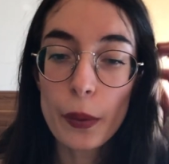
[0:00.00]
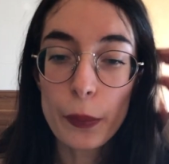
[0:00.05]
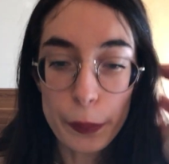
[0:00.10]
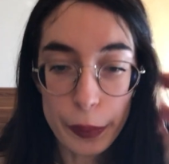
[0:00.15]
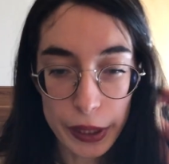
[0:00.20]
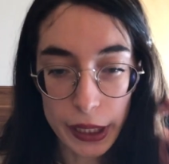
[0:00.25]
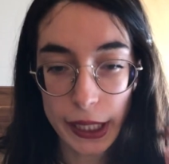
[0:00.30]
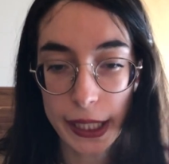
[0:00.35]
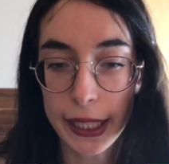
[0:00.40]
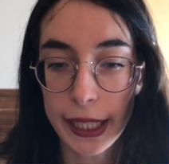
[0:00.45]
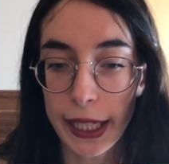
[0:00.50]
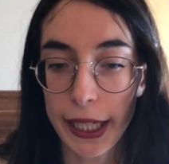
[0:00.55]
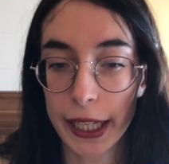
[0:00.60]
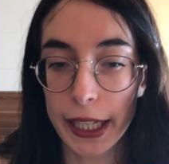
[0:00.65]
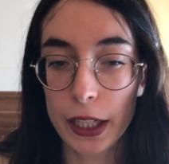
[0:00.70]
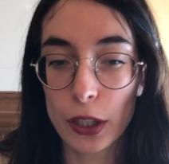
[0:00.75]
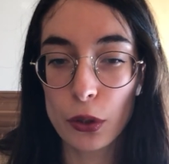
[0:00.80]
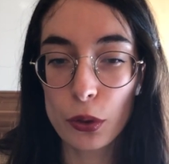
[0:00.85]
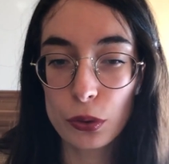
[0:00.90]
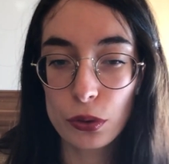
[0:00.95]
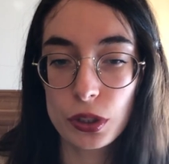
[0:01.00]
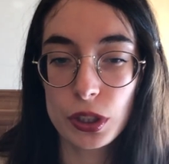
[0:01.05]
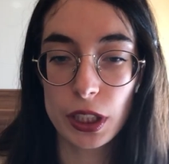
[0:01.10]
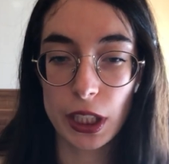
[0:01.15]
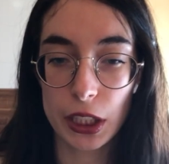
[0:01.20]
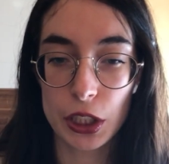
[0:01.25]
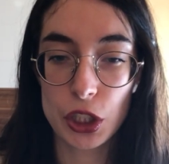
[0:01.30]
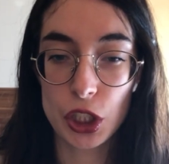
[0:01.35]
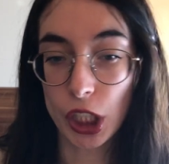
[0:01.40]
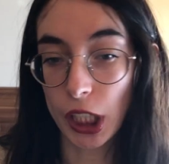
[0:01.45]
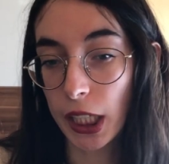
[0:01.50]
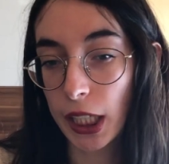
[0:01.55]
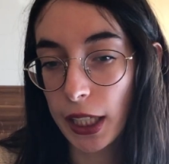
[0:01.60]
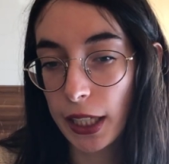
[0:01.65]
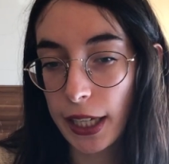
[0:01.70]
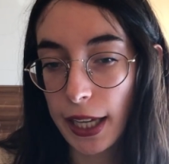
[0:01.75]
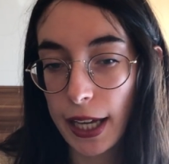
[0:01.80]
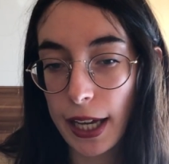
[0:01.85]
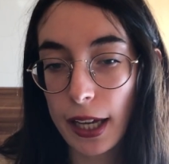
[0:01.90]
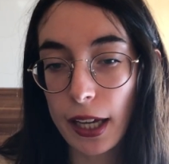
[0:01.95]
perché non si
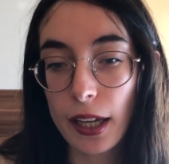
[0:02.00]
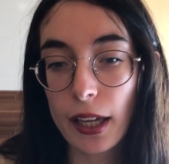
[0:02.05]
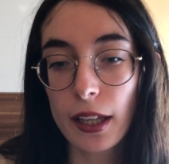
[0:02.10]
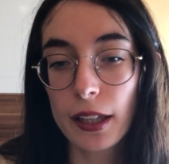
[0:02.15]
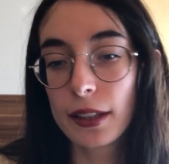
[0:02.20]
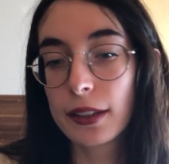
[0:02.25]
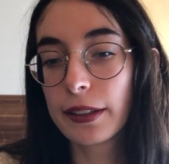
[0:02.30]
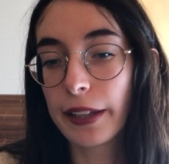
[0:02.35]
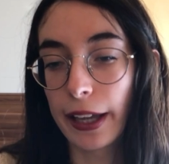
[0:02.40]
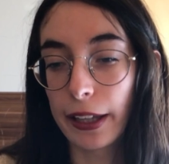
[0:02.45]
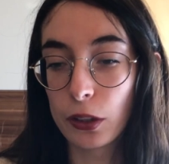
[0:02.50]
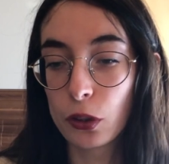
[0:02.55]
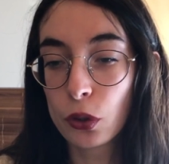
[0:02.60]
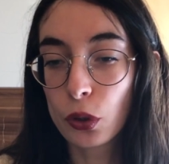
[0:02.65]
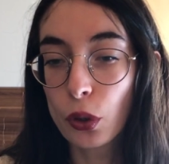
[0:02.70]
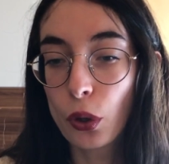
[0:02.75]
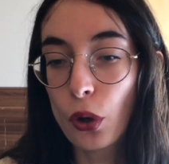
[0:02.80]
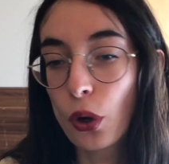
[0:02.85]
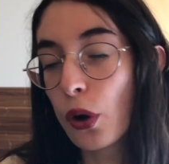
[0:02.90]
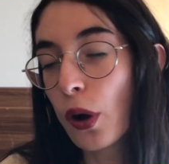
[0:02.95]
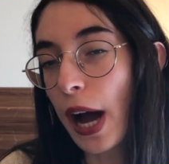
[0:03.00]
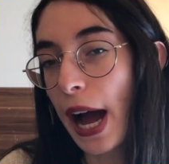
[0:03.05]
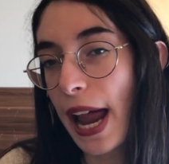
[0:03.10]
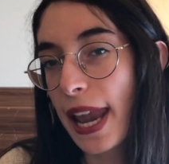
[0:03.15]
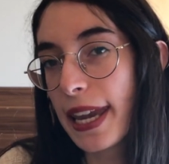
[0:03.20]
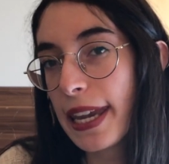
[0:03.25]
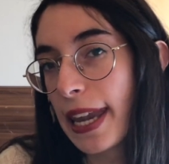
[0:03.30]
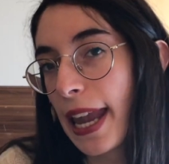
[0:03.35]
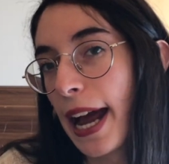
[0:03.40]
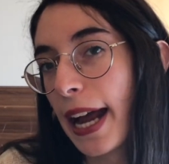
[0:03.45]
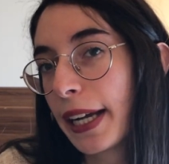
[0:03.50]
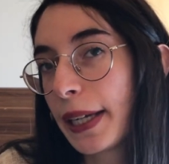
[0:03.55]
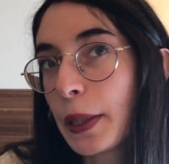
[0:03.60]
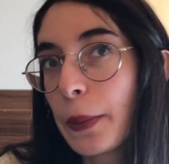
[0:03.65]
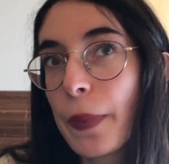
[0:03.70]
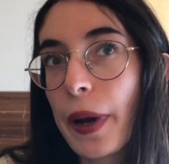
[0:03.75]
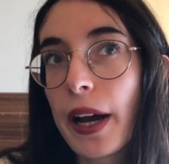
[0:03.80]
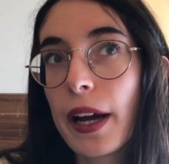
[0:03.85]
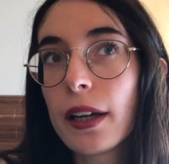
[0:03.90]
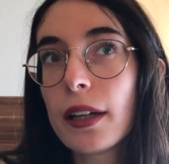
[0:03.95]
accenna tanto
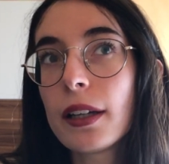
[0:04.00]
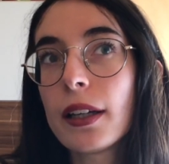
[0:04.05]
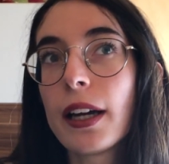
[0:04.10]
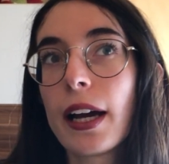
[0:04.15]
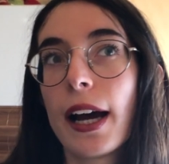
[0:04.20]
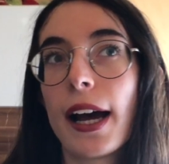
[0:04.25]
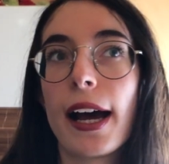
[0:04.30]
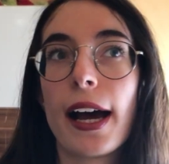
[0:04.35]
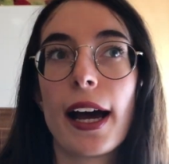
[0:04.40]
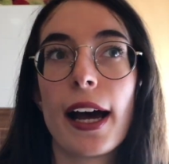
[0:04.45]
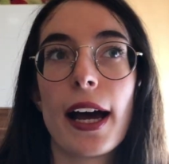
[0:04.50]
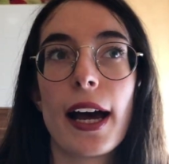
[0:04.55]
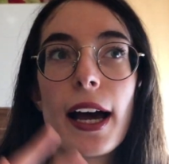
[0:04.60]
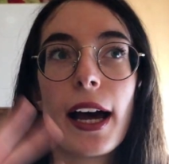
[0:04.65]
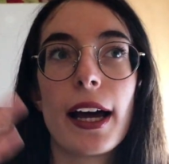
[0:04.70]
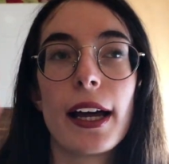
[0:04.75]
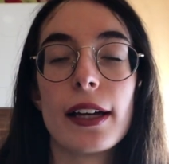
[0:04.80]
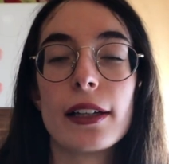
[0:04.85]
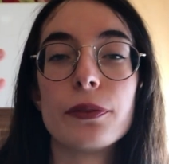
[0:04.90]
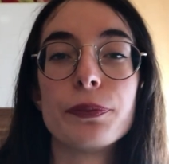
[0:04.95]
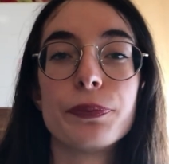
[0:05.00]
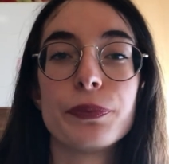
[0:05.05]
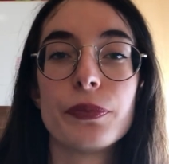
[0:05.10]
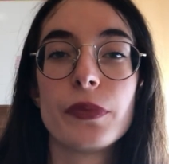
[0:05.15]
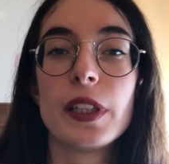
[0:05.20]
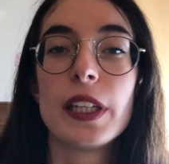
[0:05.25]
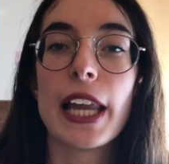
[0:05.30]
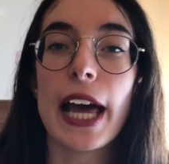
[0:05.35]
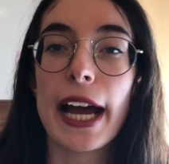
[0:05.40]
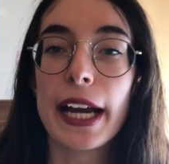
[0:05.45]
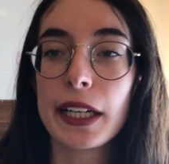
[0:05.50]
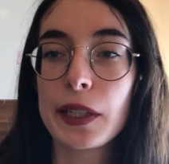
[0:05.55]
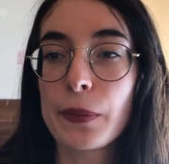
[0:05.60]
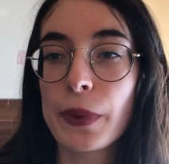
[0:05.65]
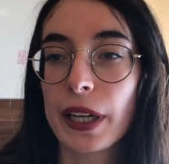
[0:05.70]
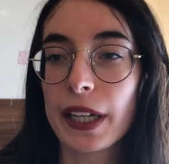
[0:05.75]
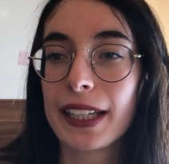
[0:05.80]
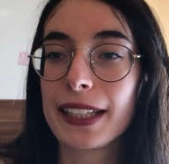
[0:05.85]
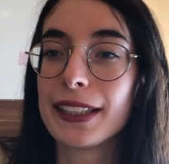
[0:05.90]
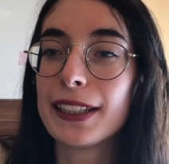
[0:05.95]
all'anima,
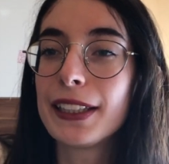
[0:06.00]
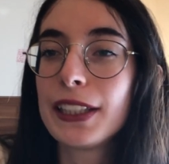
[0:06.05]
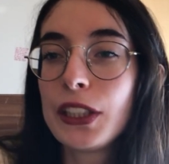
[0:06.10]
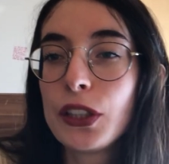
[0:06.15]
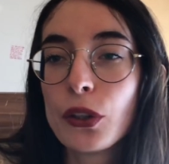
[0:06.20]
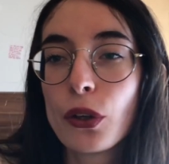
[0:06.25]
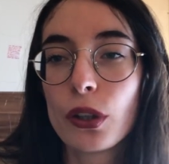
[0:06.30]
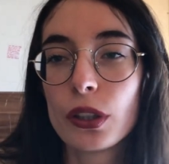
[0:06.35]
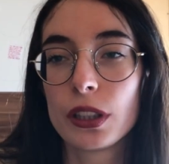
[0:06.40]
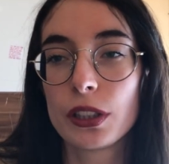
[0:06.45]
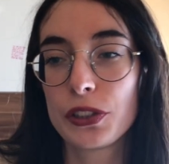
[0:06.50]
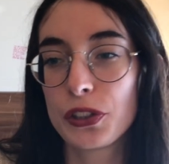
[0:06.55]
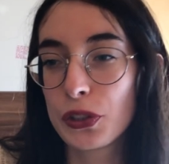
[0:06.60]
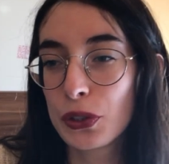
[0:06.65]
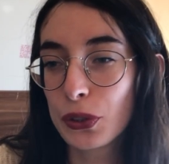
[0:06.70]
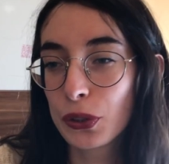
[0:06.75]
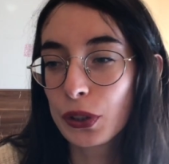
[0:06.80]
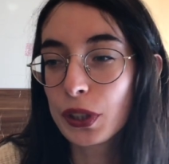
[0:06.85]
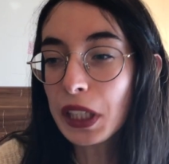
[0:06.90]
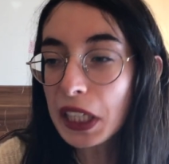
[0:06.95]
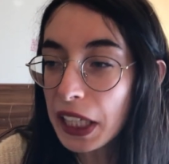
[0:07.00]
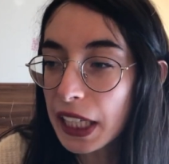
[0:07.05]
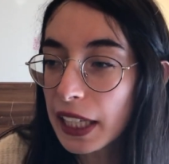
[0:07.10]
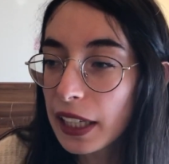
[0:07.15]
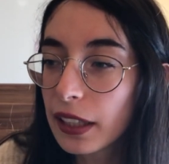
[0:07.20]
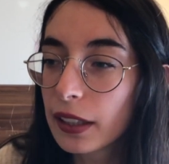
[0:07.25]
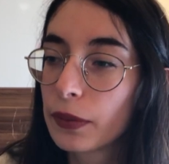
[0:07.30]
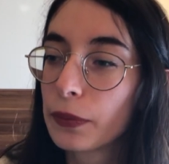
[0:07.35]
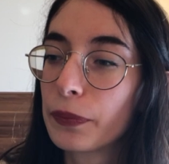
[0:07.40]
all'anima che Dio ha deciso di